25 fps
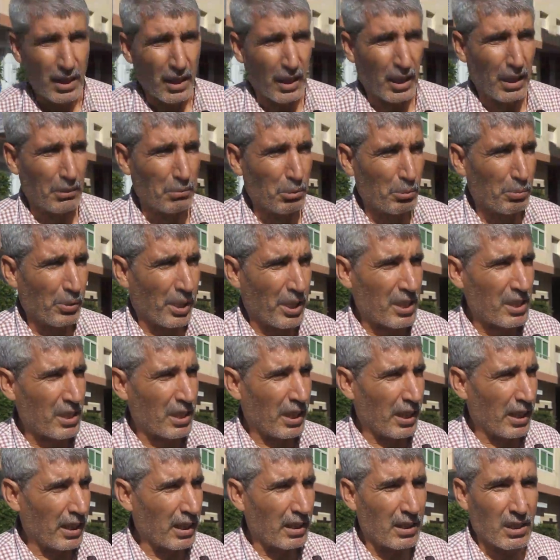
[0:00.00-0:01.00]
عيد مبارك
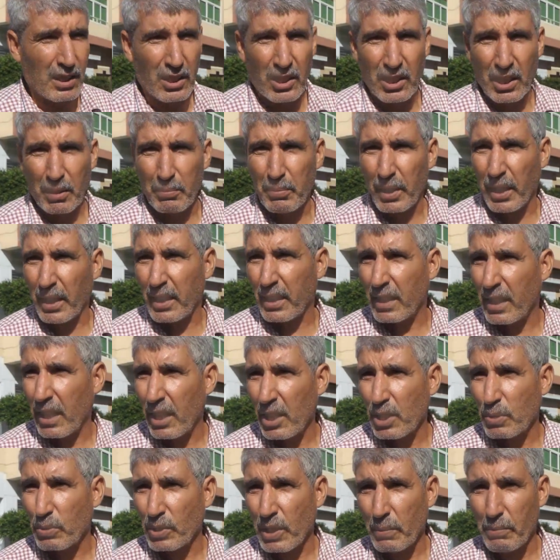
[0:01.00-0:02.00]
سعيد لجميع
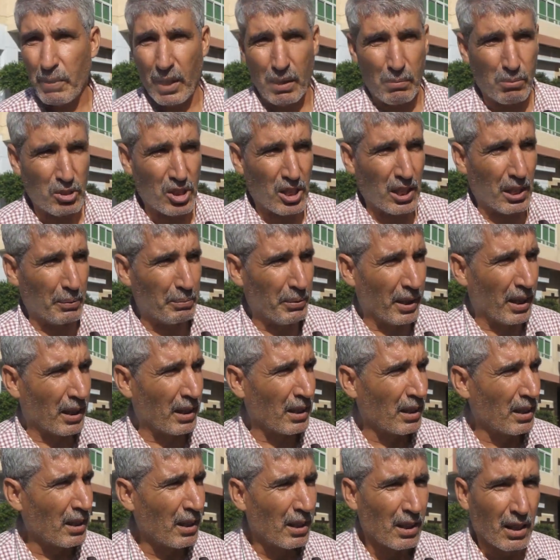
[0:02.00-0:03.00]
الناس وجميع
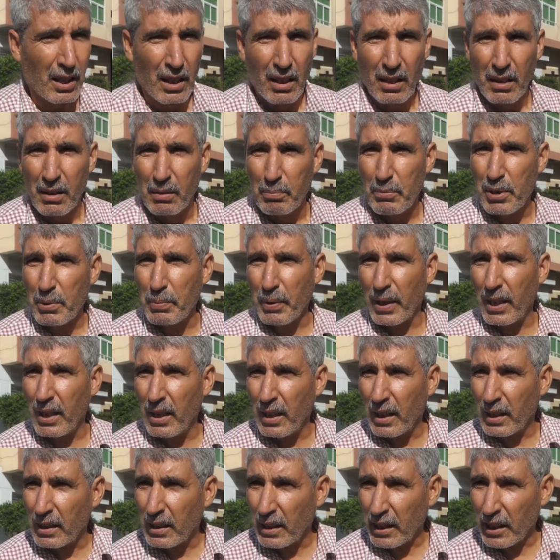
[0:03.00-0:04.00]
المسلمين بالنسبه
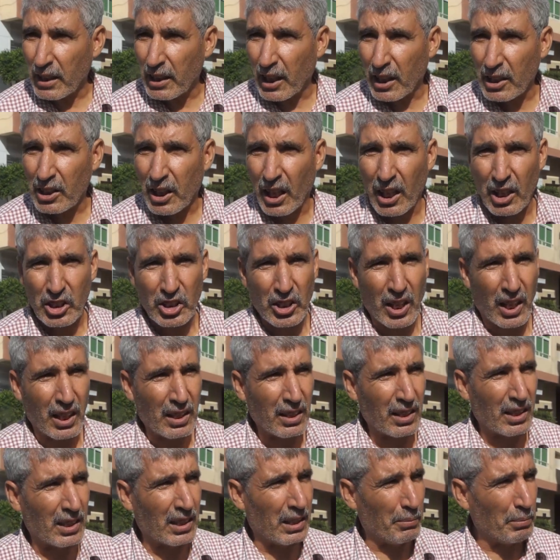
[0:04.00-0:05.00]
لله العيد الاضحى ان شاء
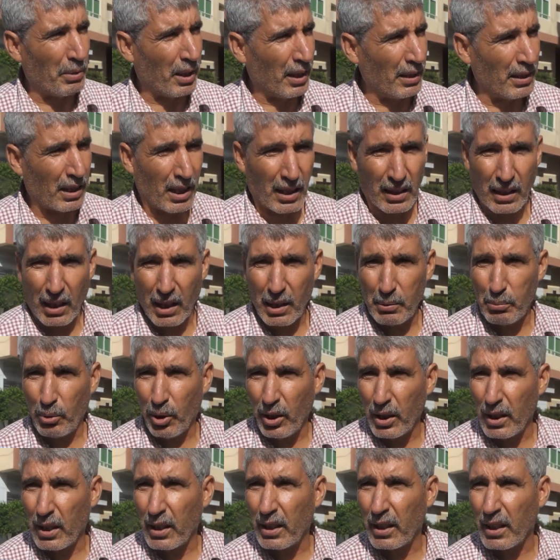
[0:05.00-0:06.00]
الله دابا حنا
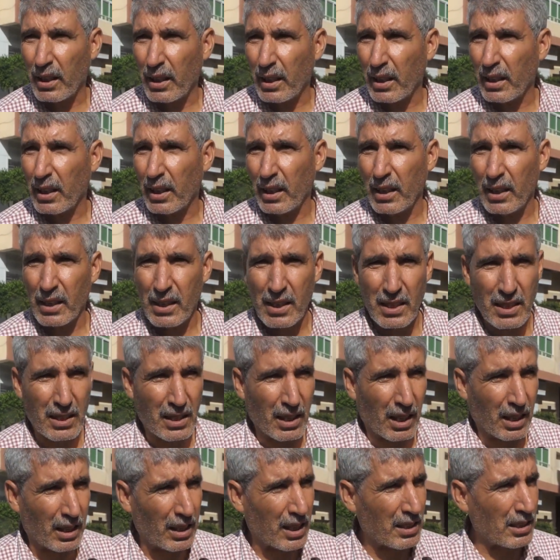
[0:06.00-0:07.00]
كنقلبوا على على
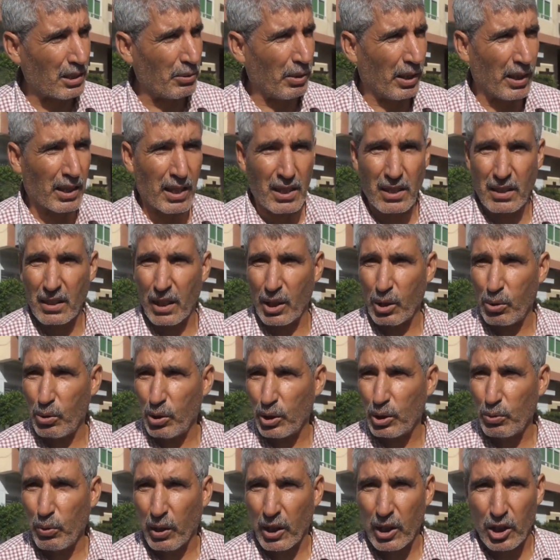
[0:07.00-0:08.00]
الجزار خصنا واحد الجزار
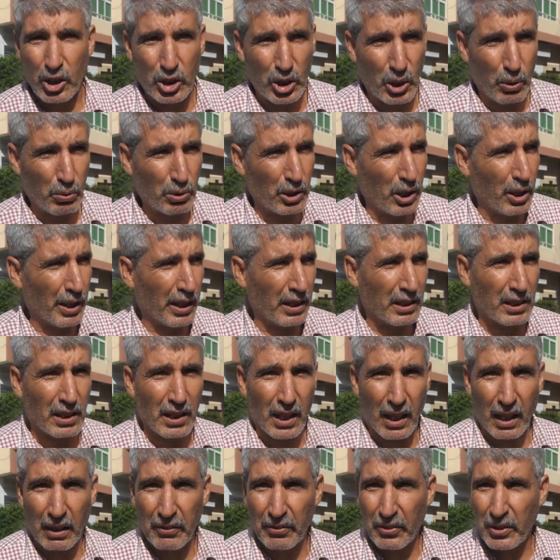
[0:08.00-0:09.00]
يكون عنده واحد الجوده واحد
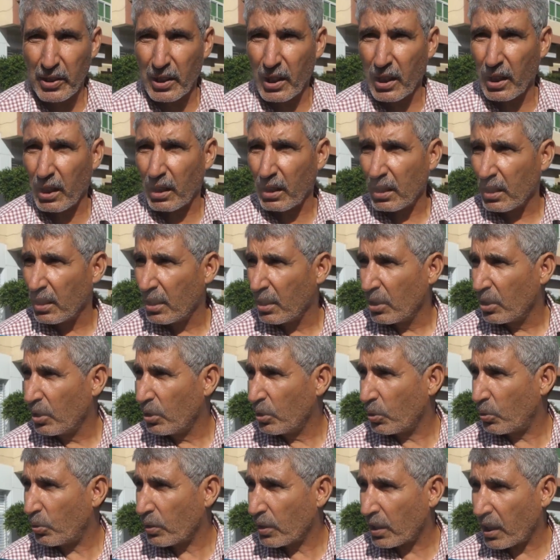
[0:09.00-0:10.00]
احترافيه
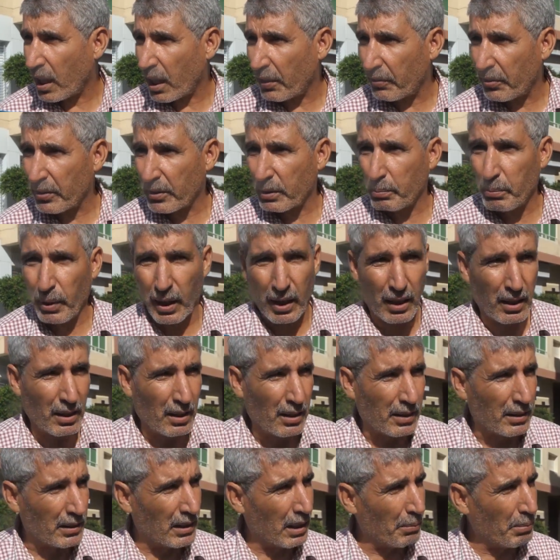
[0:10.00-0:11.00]
يكون كيعرف يذبح
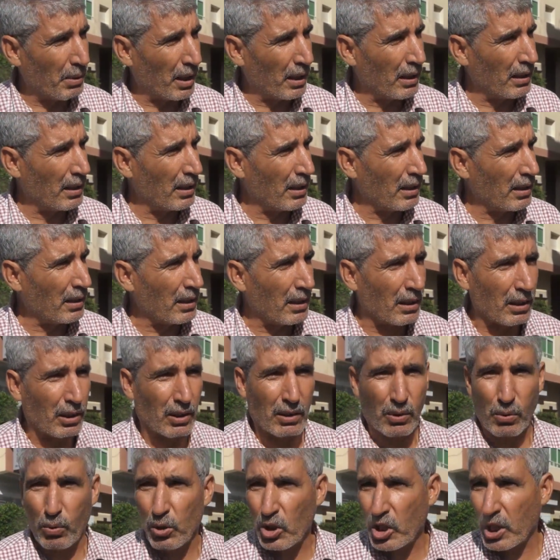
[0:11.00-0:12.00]
دابا
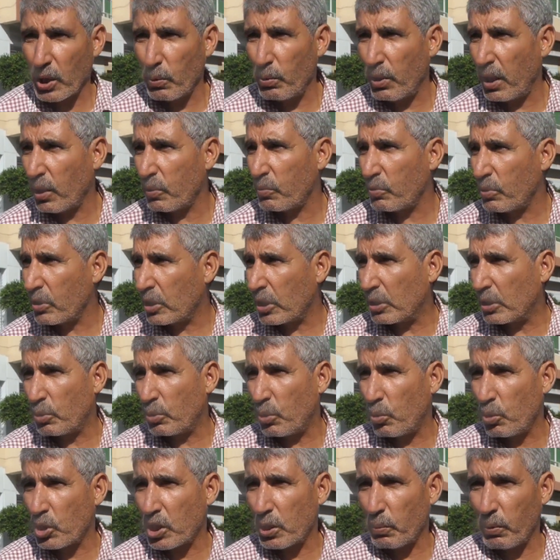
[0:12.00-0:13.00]
كلشي ولا
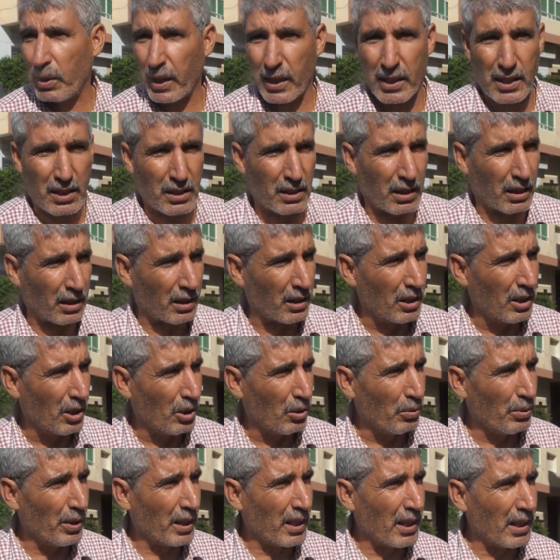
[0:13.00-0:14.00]
كلشي ولا جزار
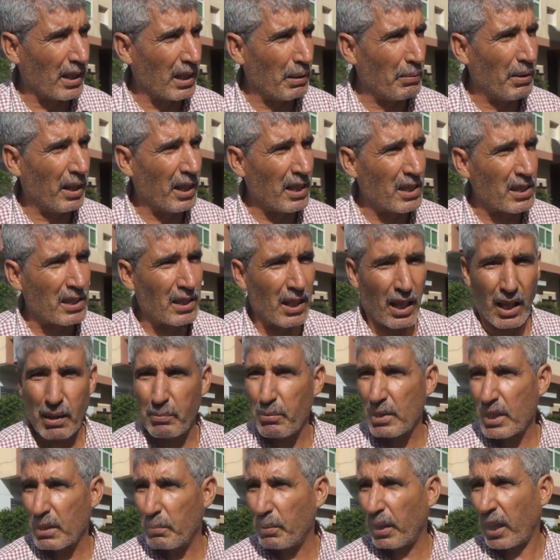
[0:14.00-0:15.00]
ولكن دابا حتى الساعه
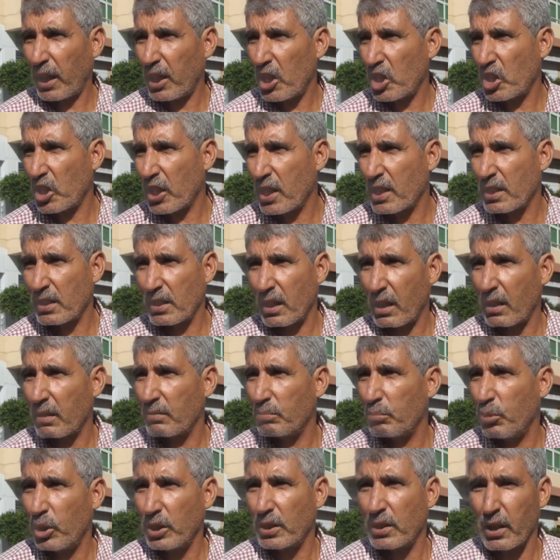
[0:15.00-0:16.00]
مازال ما لقيناش
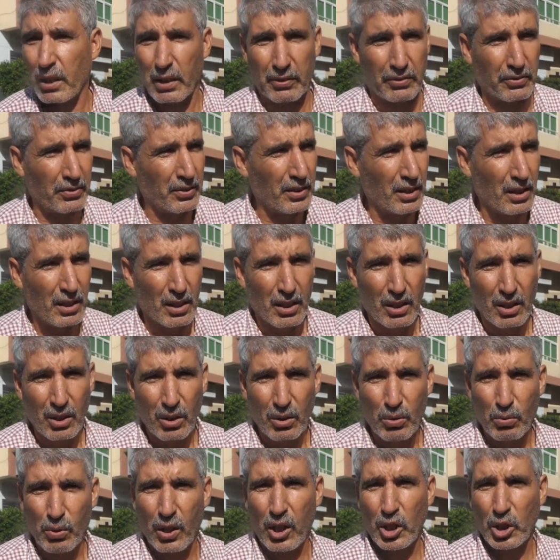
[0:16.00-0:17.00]
جزار محترف
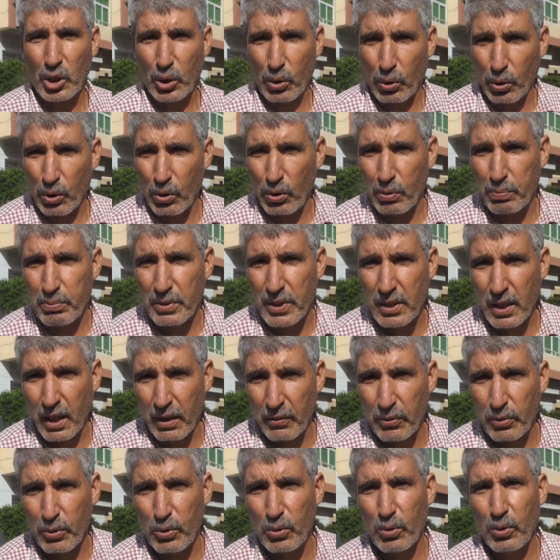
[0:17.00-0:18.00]
وكنشكروك
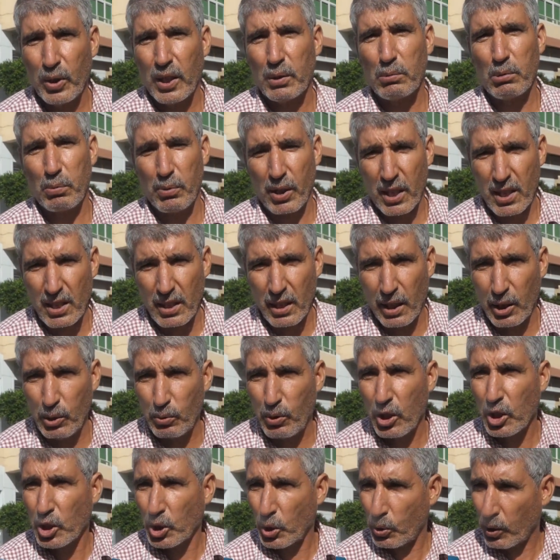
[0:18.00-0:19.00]
بزاف وعيد مبارك سعيد
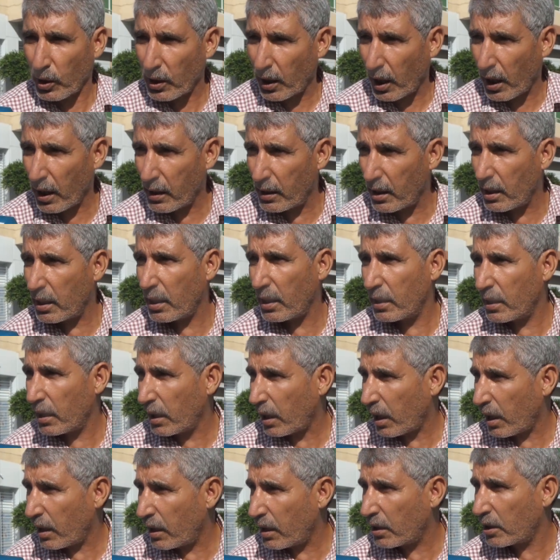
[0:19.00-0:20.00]
وكنشكر القناه لان
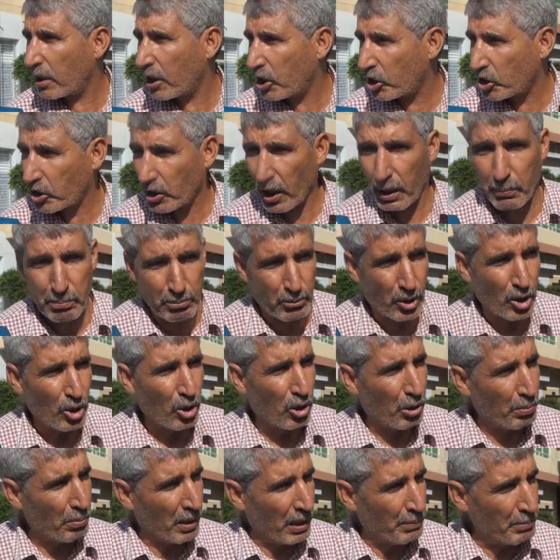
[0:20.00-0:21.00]
القناه ديال الشعب
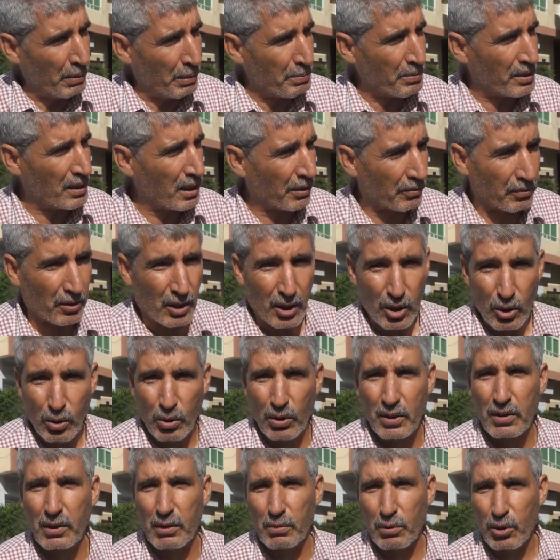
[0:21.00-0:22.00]
ومهمه بزاف
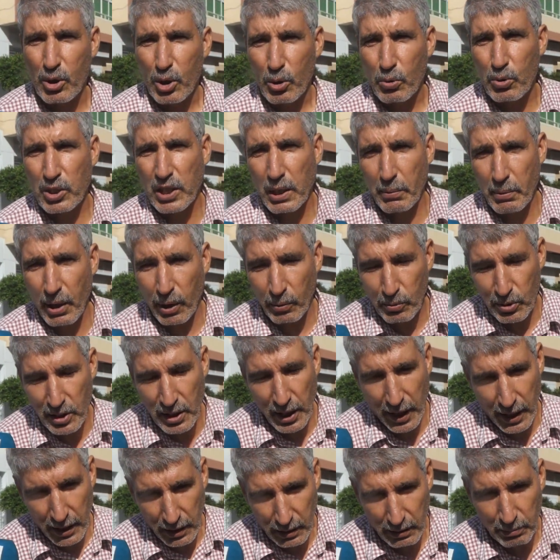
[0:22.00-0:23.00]
وصباحكم
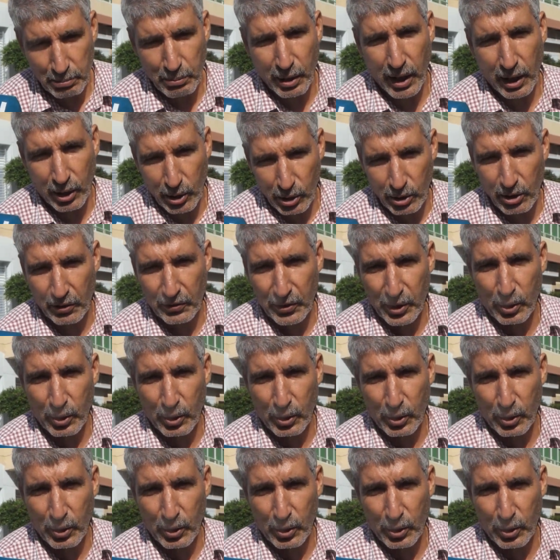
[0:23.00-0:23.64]
سعيد بارك الله